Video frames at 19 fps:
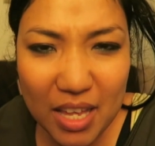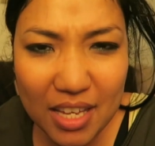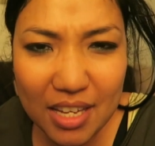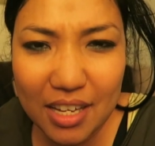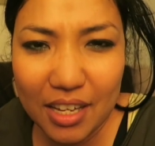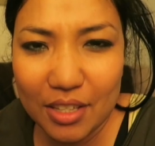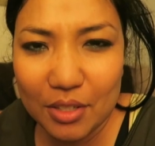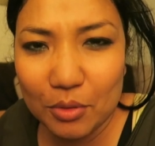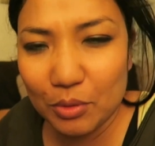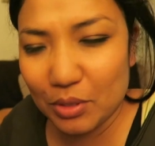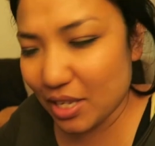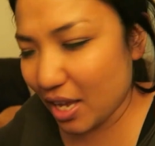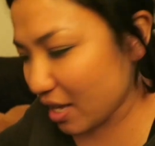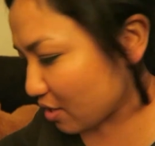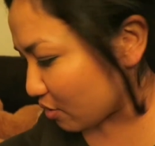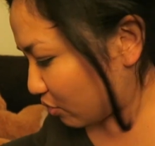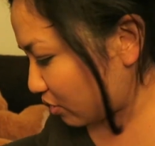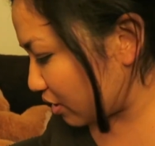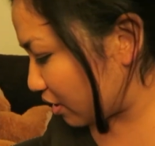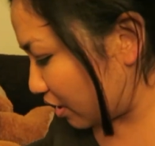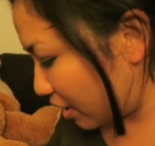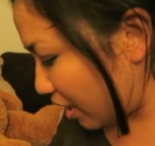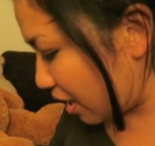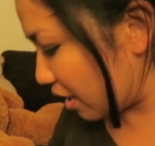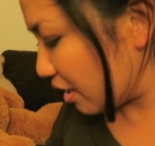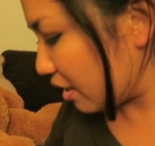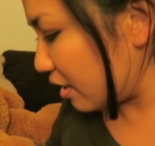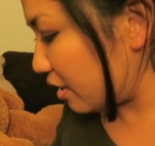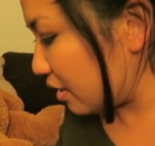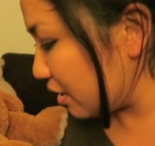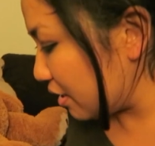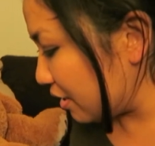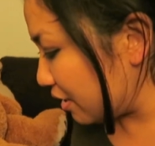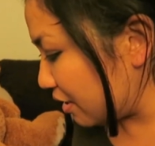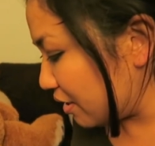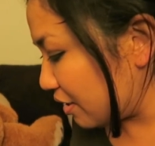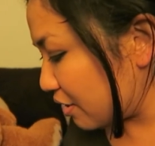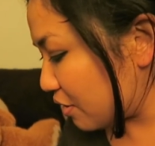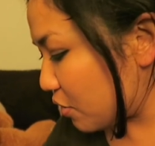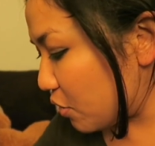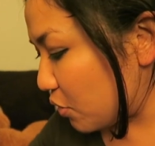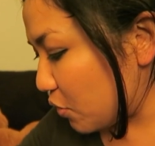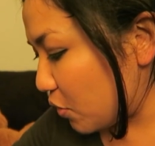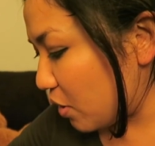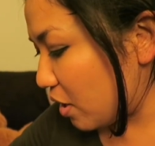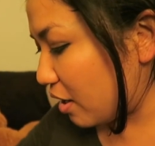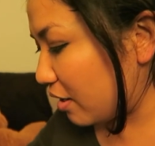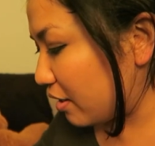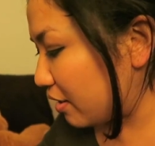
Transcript: 毎回うざいよってねこの